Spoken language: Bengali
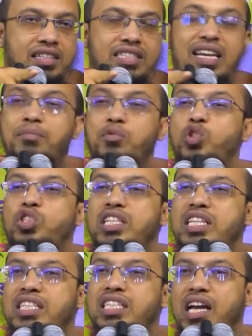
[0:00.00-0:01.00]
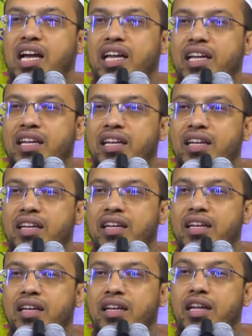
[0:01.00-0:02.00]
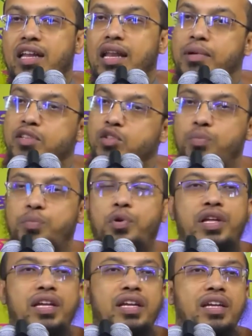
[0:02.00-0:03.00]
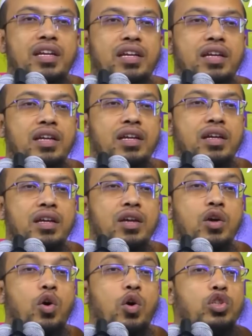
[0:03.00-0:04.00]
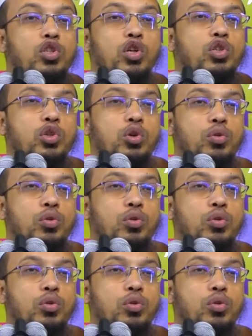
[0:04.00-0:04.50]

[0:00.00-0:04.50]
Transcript: যারা মসজিদে যায় নামাজও পড়ে অথচ